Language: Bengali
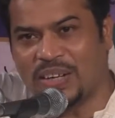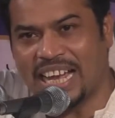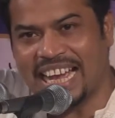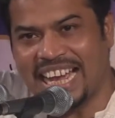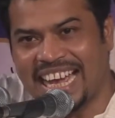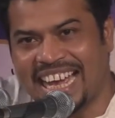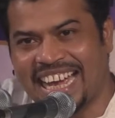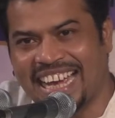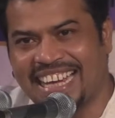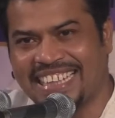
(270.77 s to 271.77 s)

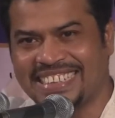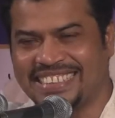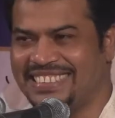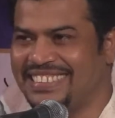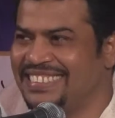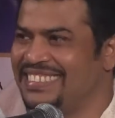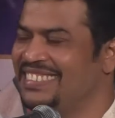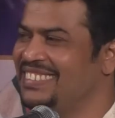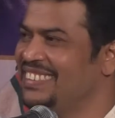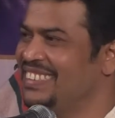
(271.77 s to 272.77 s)
নাই
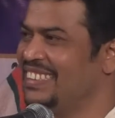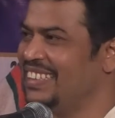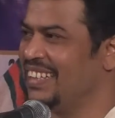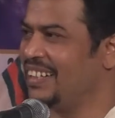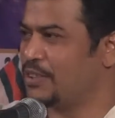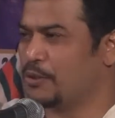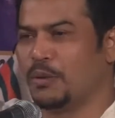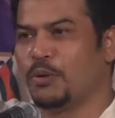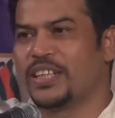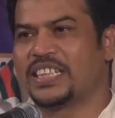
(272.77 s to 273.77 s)
রসুল
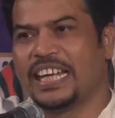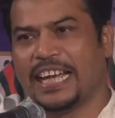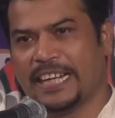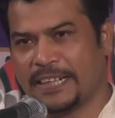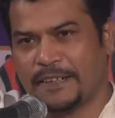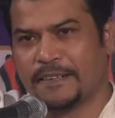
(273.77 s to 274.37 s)
বলেছিলেন